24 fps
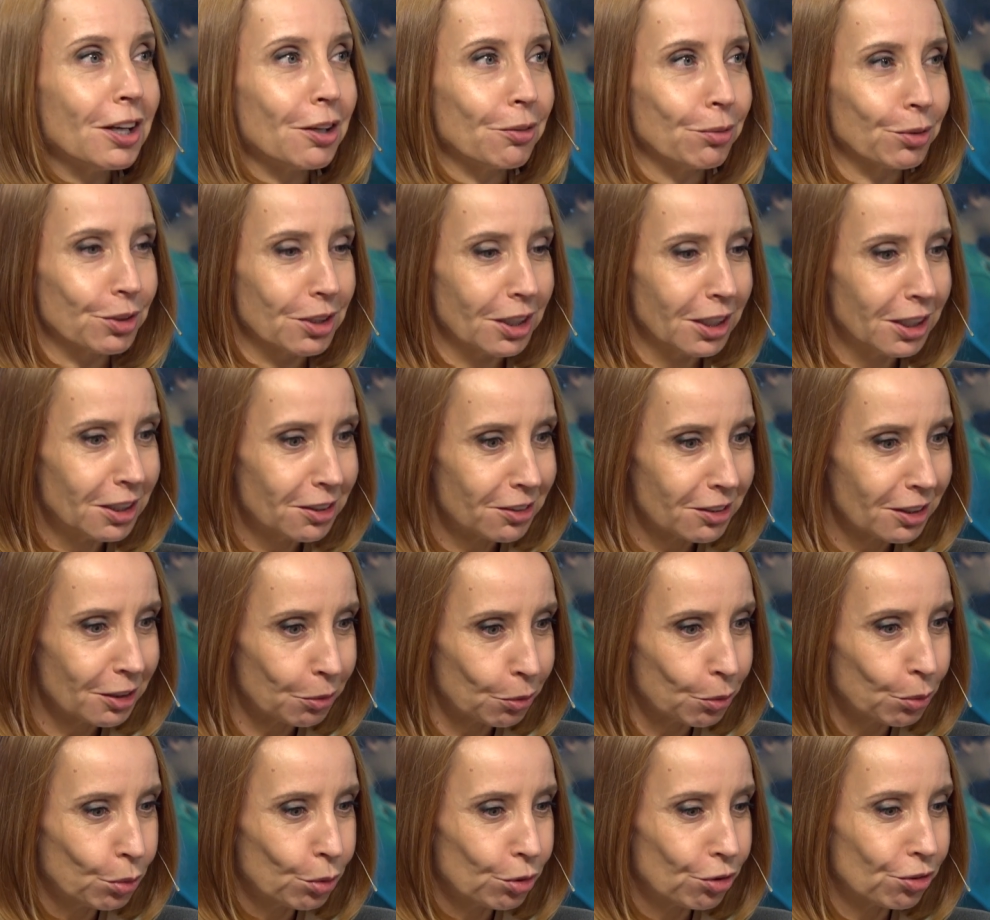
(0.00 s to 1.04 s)
вот этой
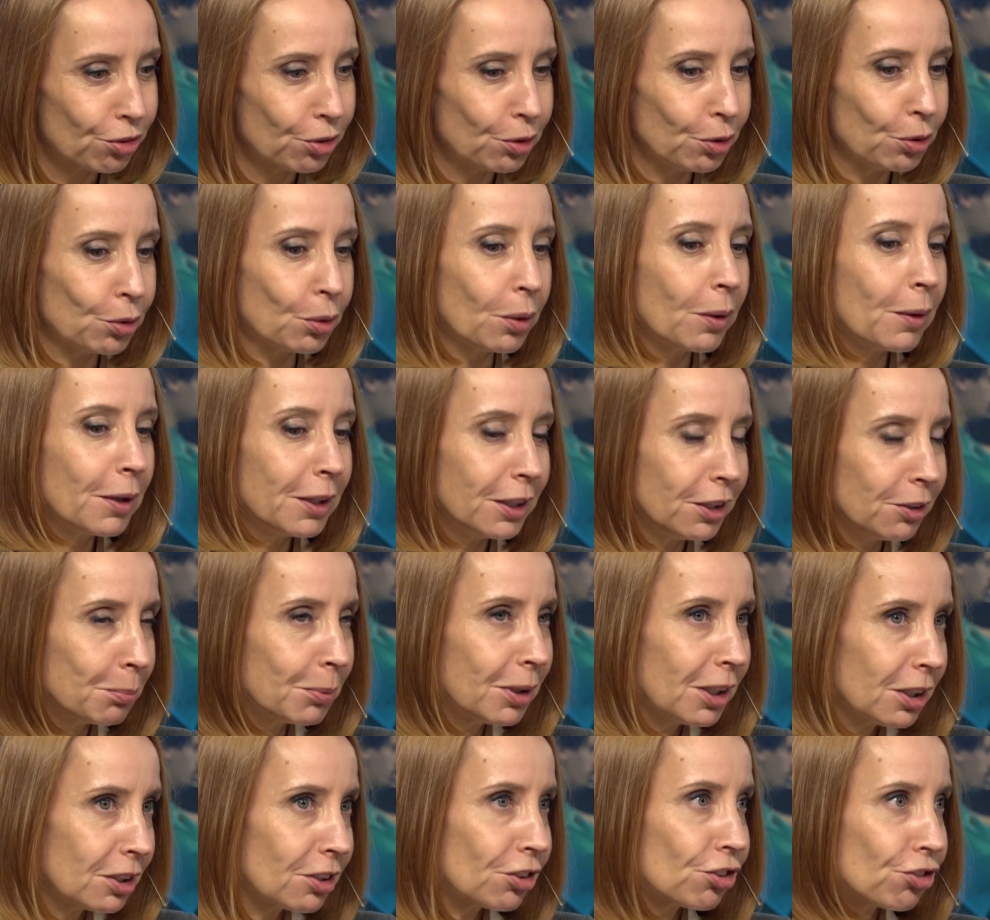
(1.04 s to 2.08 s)
осенью, и
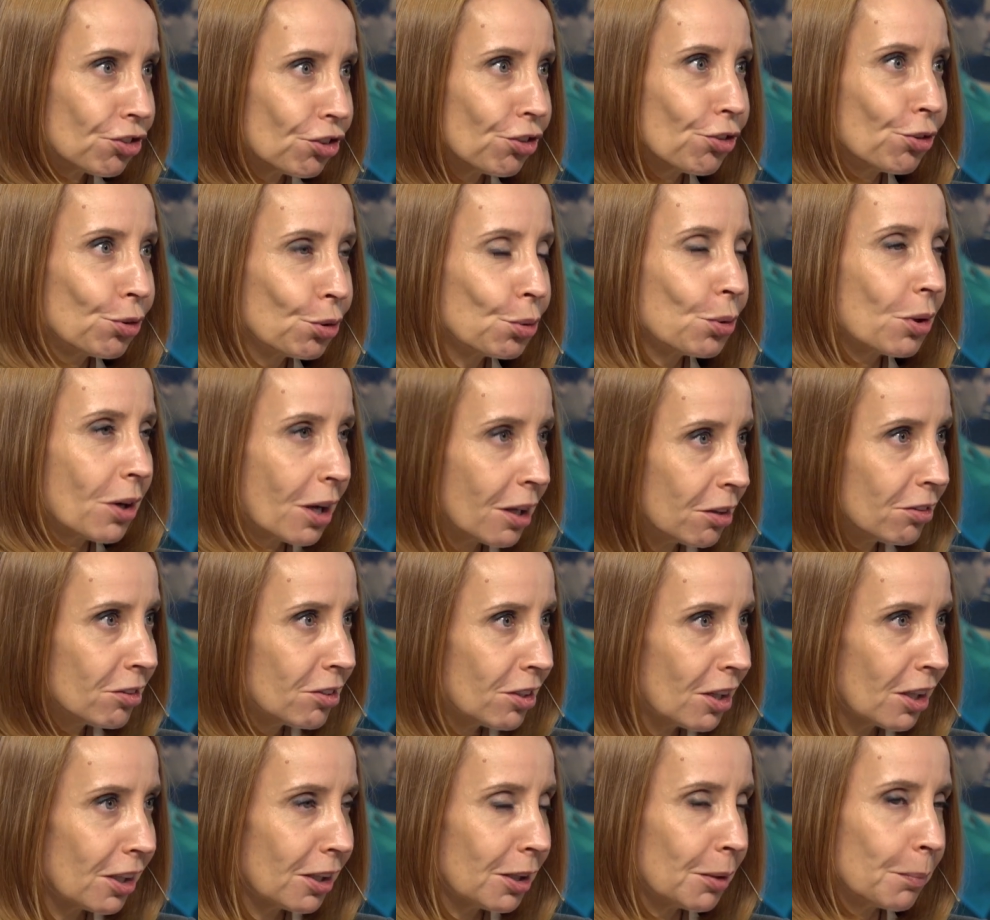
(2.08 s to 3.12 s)
мы это шестой раз
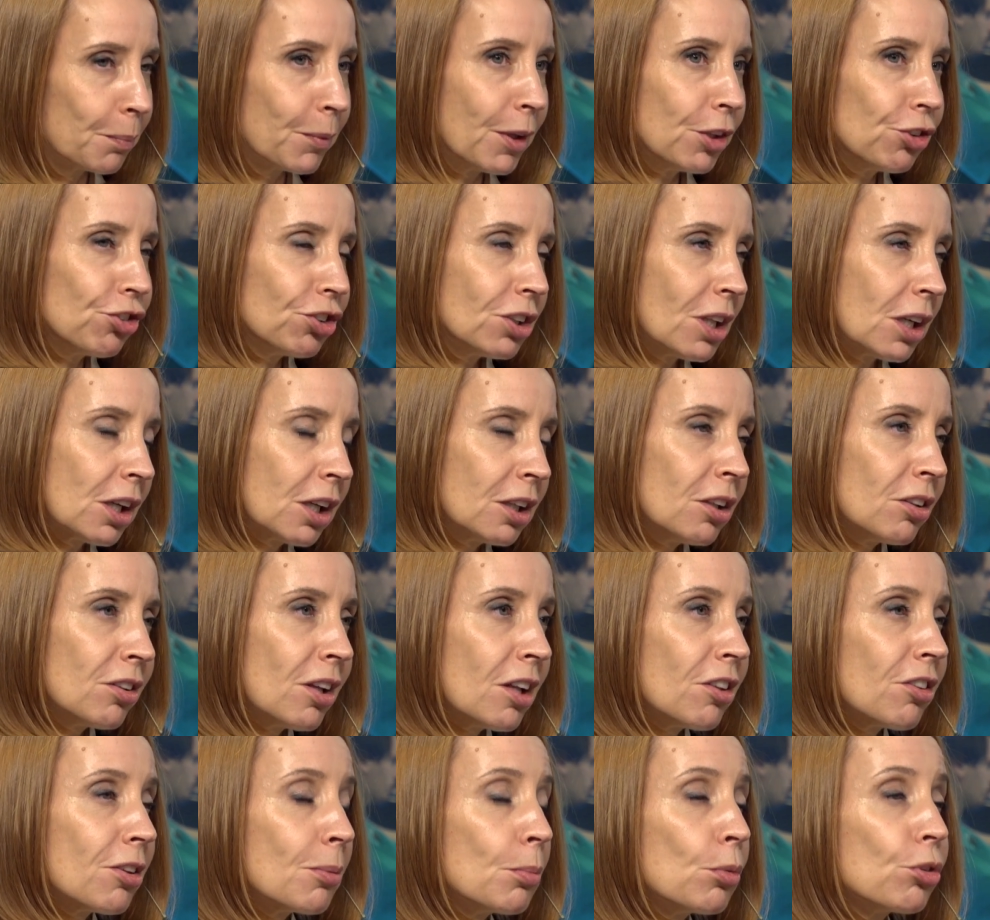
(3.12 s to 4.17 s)
делаем, значит,
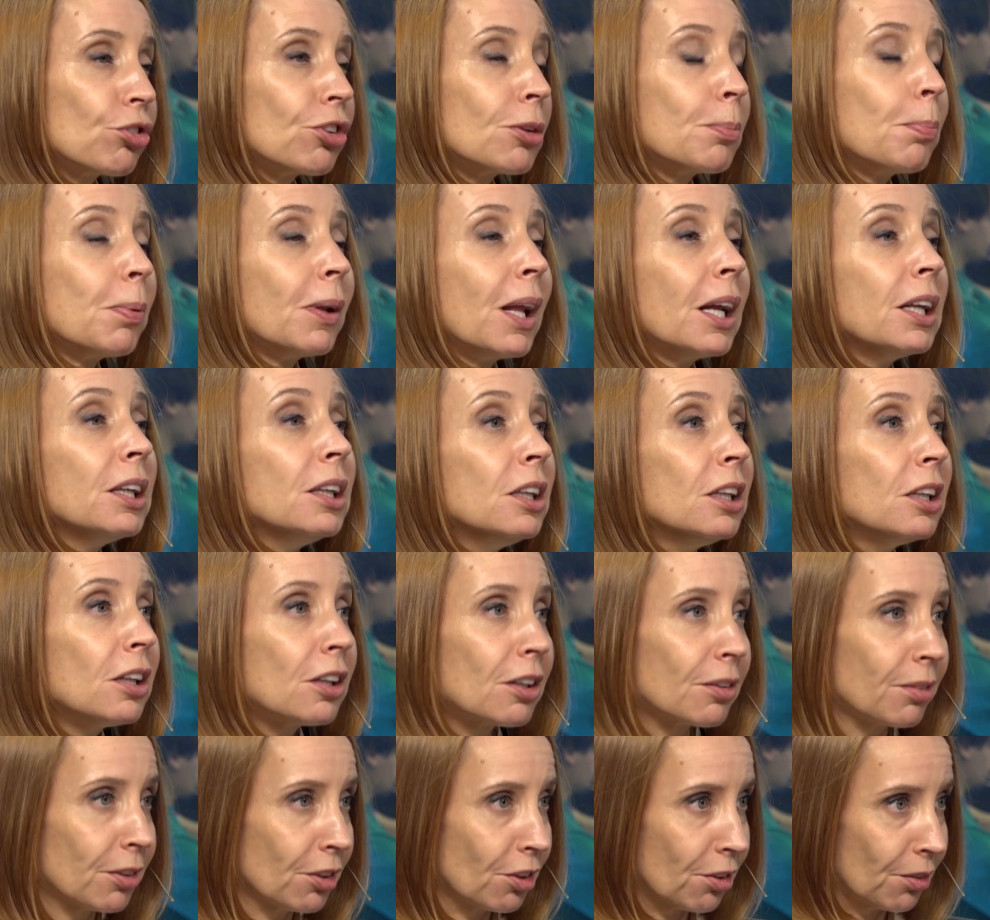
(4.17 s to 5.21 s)
организация может
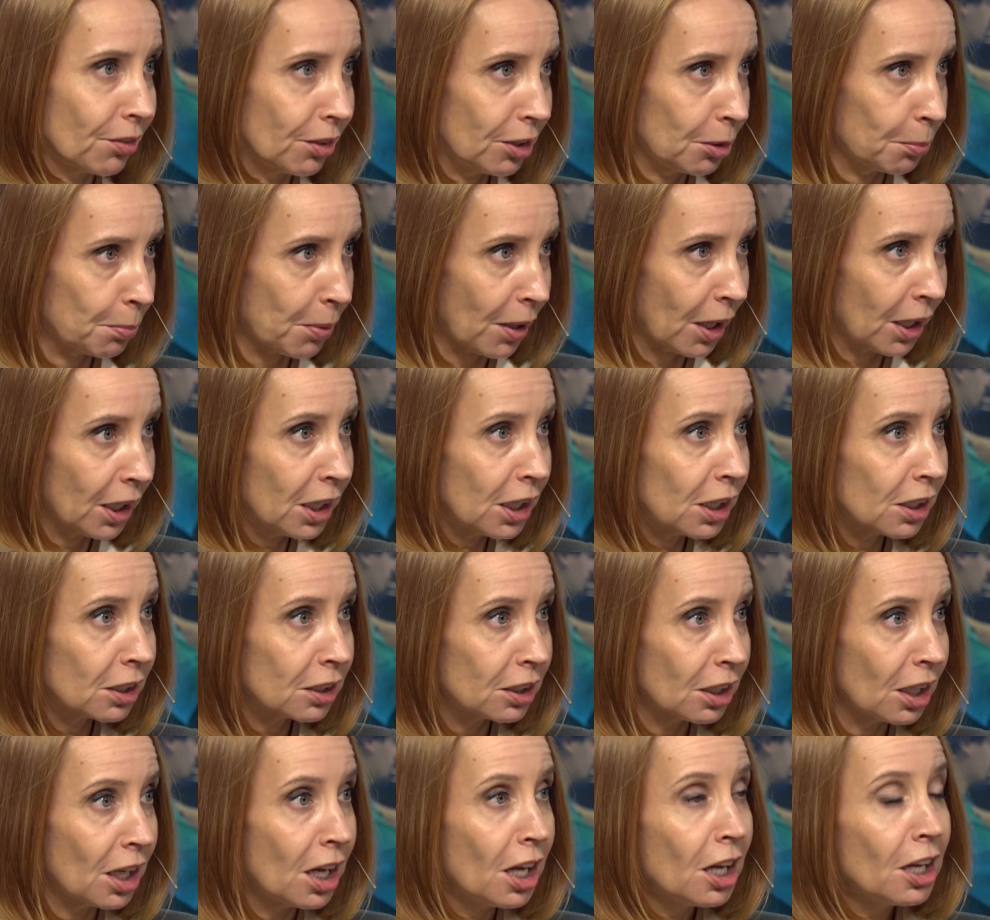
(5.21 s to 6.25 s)
планировать свои проекты